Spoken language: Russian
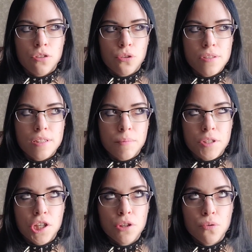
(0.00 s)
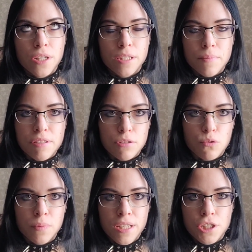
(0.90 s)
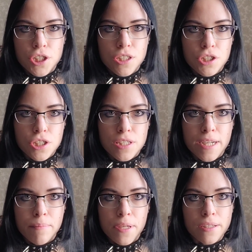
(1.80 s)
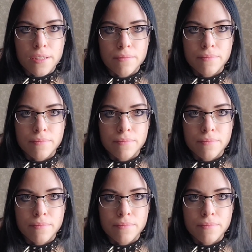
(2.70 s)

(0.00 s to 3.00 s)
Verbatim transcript: То есть за печеньку это 50 рублей и 66 копеек.